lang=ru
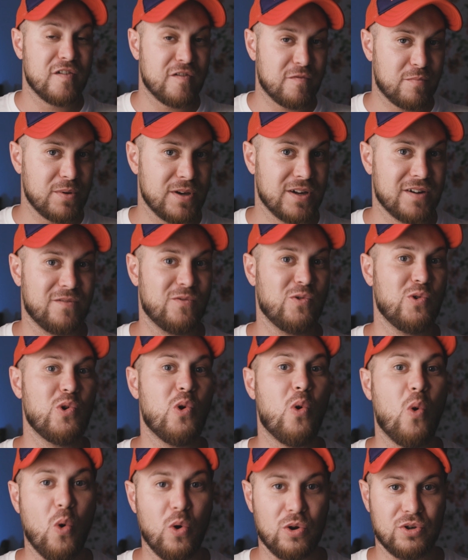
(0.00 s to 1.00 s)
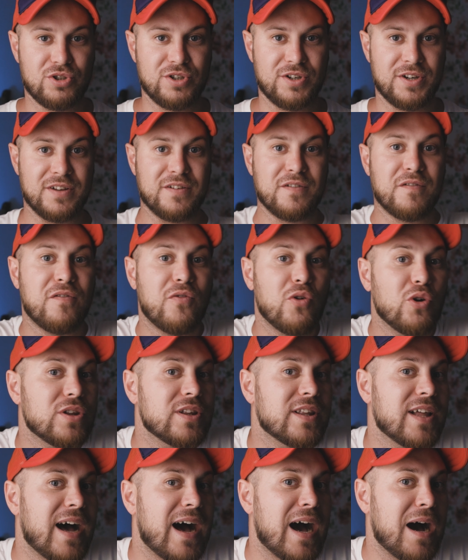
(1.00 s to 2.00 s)
в первую очередь
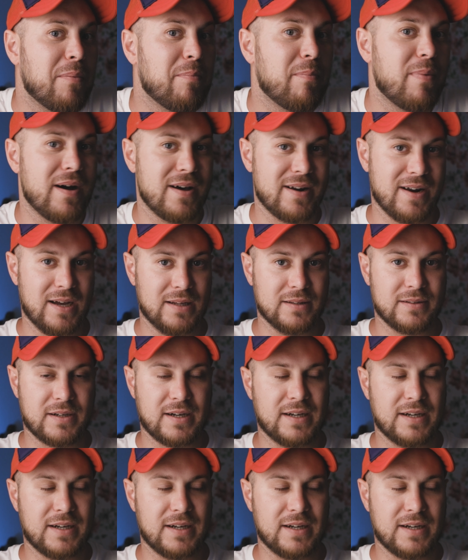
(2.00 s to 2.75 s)
фотоаппарат,